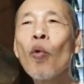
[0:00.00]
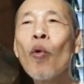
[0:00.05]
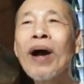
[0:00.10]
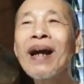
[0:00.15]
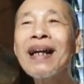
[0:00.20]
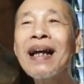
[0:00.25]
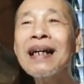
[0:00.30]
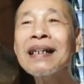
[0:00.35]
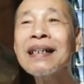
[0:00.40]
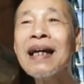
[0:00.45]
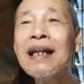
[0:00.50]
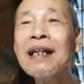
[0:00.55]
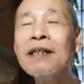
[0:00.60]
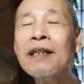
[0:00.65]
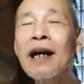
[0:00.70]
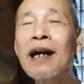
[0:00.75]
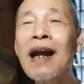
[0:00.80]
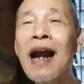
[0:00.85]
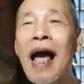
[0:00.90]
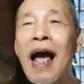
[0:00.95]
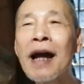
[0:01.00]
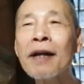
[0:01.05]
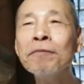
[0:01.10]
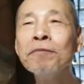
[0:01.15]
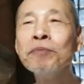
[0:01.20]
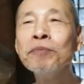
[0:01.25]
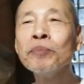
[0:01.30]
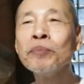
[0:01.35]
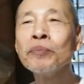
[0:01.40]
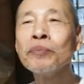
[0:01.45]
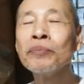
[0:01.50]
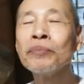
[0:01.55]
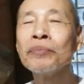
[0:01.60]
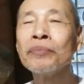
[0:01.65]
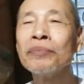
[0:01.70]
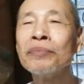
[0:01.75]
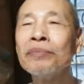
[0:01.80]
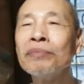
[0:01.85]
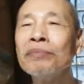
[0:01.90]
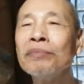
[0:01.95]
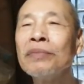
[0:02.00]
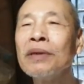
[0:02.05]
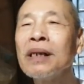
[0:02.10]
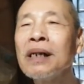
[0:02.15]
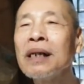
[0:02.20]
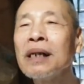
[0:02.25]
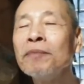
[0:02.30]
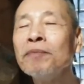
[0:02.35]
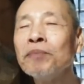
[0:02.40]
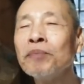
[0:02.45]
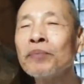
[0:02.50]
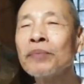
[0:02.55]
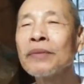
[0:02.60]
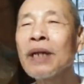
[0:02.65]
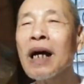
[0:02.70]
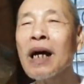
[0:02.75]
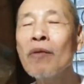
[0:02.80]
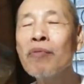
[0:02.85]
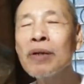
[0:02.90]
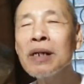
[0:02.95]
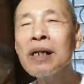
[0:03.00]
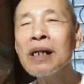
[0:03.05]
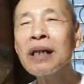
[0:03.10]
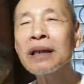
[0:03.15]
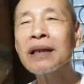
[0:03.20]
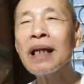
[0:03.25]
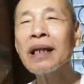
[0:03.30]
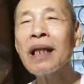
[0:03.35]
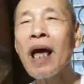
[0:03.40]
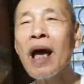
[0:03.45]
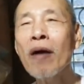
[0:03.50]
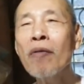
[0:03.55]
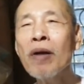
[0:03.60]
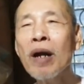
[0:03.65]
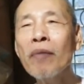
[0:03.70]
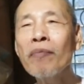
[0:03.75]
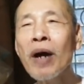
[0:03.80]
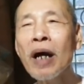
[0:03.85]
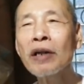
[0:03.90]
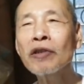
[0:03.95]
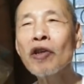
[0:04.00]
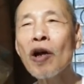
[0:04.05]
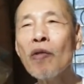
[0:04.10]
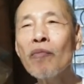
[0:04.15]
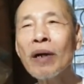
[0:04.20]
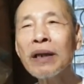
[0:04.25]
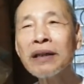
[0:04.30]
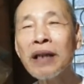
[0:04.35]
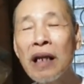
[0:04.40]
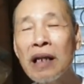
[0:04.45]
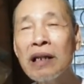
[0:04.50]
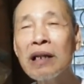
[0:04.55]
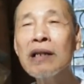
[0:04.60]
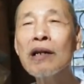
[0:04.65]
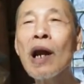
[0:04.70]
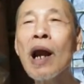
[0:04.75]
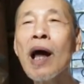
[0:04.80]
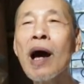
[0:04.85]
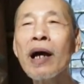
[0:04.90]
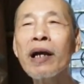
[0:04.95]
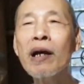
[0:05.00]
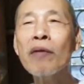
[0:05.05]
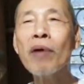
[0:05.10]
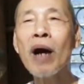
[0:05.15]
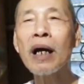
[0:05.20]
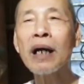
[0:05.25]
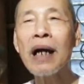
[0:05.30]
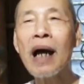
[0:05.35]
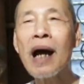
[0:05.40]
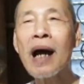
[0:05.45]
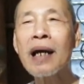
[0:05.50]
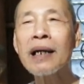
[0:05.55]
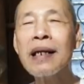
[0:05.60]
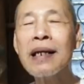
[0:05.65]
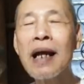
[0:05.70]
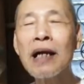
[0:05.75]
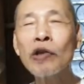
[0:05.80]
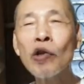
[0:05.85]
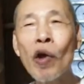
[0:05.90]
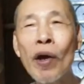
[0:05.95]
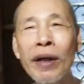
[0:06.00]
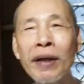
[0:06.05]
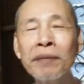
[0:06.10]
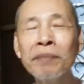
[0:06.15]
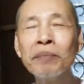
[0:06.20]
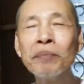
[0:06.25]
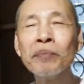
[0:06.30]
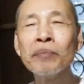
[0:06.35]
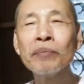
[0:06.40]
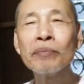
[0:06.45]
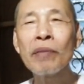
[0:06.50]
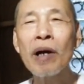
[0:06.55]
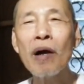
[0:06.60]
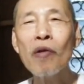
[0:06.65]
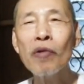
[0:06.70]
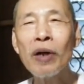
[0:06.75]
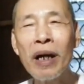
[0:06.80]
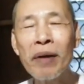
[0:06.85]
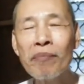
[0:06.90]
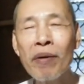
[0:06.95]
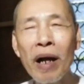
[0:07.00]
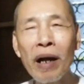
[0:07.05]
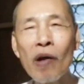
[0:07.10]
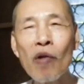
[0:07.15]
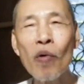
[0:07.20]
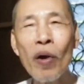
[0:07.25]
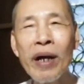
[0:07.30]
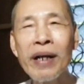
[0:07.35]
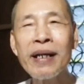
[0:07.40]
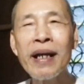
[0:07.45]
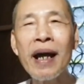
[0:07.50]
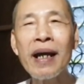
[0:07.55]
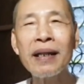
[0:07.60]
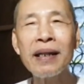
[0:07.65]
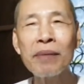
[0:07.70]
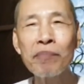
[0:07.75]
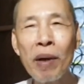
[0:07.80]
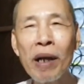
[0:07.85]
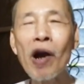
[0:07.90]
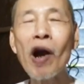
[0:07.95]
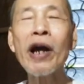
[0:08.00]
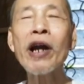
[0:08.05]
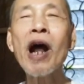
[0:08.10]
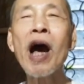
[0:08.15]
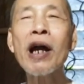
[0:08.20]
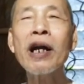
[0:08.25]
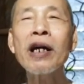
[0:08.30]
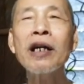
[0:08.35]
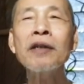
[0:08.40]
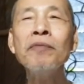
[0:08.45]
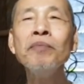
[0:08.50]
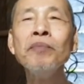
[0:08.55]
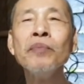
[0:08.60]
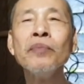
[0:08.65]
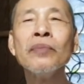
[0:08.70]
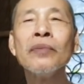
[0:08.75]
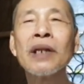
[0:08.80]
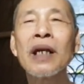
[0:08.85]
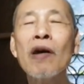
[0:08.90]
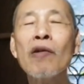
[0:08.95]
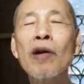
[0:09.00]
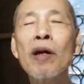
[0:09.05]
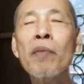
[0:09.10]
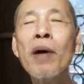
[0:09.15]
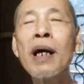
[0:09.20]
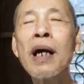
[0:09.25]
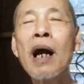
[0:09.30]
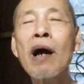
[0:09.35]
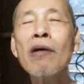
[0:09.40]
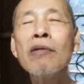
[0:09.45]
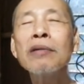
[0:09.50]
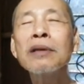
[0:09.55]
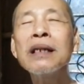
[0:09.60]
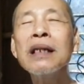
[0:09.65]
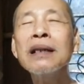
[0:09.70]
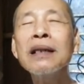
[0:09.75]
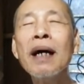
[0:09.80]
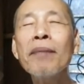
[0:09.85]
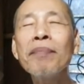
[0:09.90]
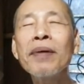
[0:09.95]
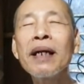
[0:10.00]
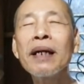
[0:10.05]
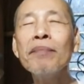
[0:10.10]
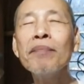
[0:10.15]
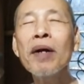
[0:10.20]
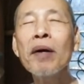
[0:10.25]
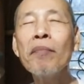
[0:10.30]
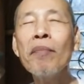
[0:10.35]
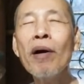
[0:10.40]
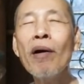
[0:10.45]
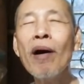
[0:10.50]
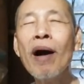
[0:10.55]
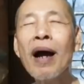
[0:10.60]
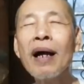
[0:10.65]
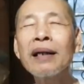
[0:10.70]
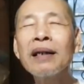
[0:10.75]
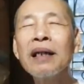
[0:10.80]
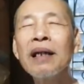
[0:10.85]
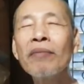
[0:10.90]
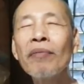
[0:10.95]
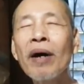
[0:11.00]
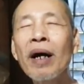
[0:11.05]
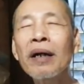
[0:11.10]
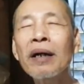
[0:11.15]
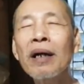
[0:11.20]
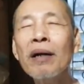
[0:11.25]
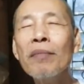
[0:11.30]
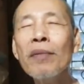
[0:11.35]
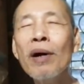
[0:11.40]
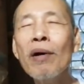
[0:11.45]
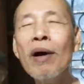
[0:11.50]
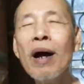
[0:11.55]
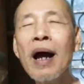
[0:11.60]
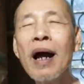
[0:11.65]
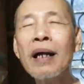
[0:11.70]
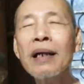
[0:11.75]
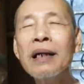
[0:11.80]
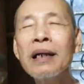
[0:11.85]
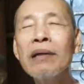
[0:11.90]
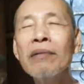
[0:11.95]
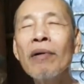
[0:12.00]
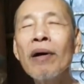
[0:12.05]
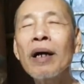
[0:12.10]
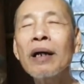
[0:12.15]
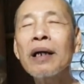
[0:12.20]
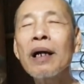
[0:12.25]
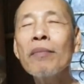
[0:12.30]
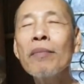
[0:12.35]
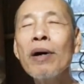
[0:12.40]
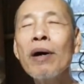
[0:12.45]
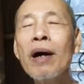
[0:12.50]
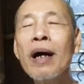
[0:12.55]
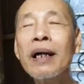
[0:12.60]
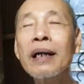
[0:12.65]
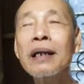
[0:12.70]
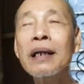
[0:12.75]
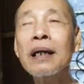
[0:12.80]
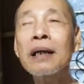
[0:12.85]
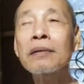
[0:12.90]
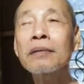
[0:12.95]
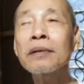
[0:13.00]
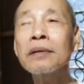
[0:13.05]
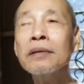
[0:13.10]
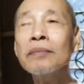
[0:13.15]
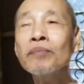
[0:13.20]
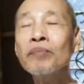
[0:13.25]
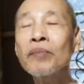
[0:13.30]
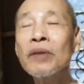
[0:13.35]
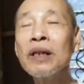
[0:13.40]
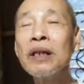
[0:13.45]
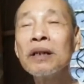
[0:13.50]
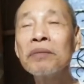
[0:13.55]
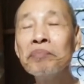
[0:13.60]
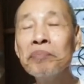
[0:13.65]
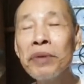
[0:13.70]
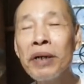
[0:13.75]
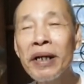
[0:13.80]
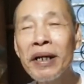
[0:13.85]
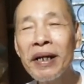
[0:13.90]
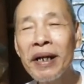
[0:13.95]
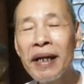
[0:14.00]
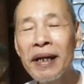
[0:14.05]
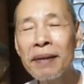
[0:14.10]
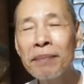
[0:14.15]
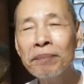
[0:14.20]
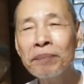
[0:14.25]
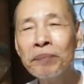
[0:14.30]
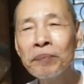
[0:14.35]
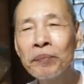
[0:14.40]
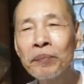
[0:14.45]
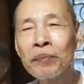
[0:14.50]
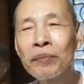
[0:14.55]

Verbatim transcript: nguyện giảng sanh cực lạc mà ta không rước là ta thẹo là phật chứ không phải tin lời của phật ai vậy là thuyết ông niệm phật ông nguyện về thì mới khỏi đọa được theo nó bắt đầu ông trí tập niệm nam mô a di đà phật nam mô a di đà phật nam mô a di đà phật được 10 niệm